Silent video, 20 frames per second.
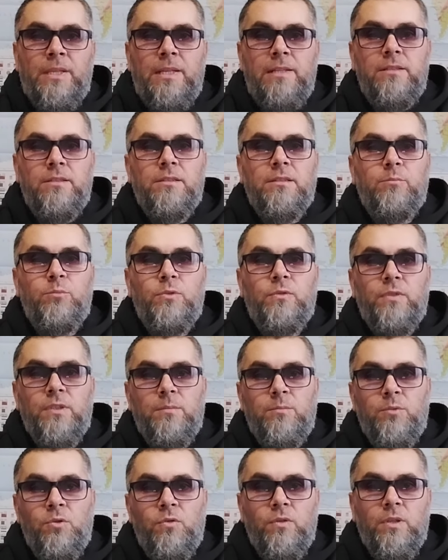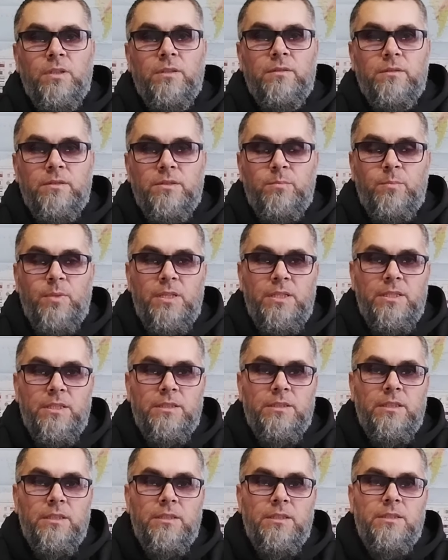Если это будет формировка
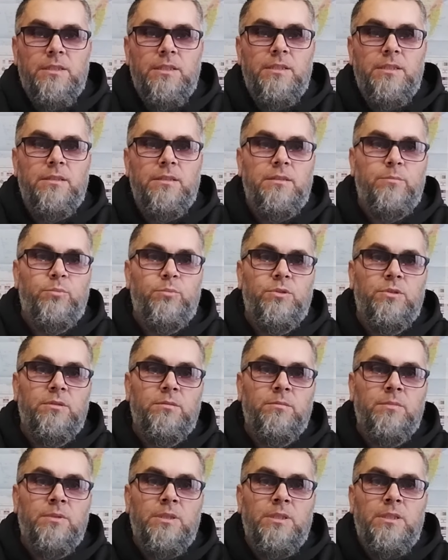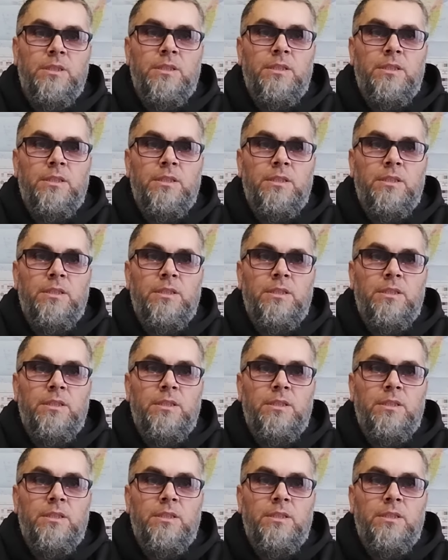шпалерная какая-то, допустим,